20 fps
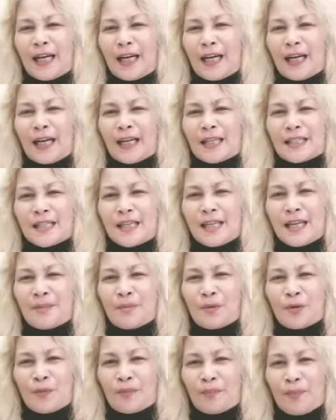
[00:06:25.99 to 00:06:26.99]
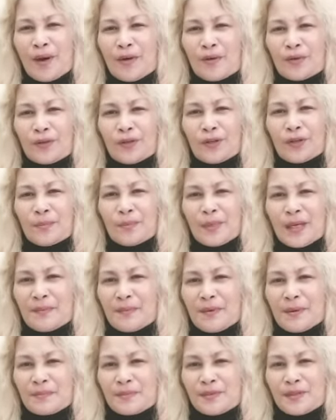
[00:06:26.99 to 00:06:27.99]
uh, cinnamon powder mga
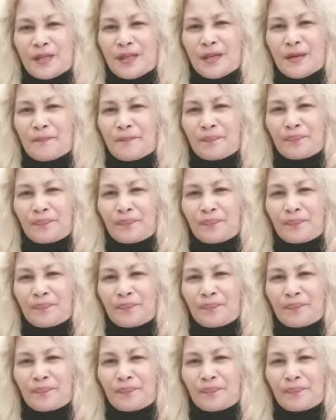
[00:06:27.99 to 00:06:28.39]
kamsi.